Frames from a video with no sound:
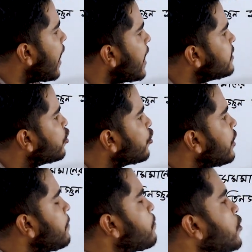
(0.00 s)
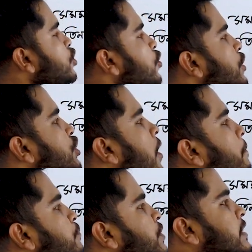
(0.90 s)
এই ধরনের প্রশ্নই
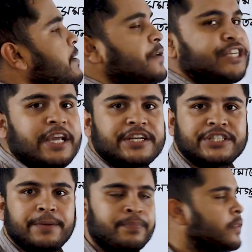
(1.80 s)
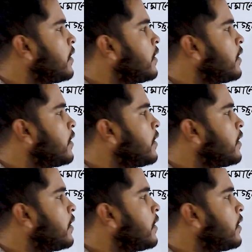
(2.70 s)
সবচাইতে বেশি আসে